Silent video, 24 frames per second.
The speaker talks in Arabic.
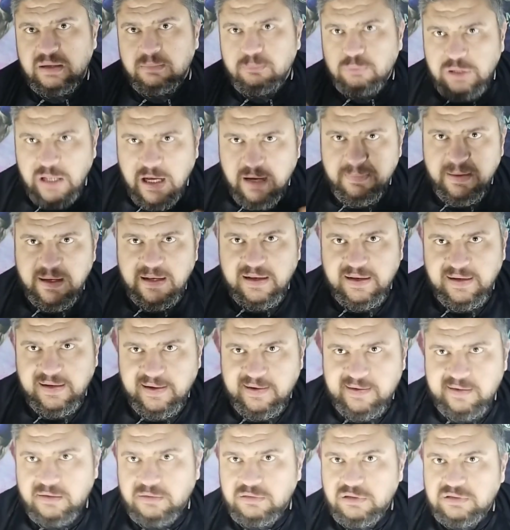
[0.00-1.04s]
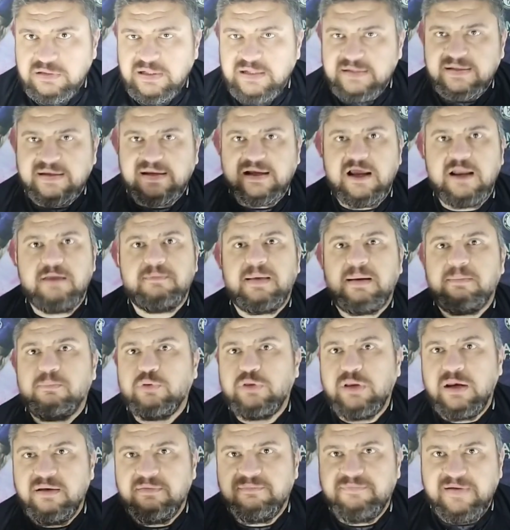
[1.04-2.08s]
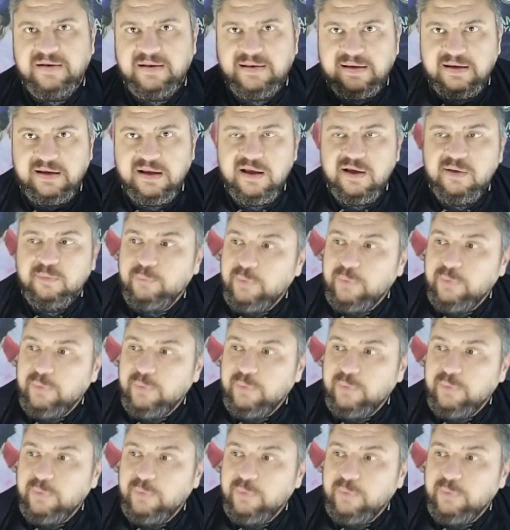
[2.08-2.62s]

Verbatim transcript: المدرب الليله انك تطلع تتكلم عن المدير الفني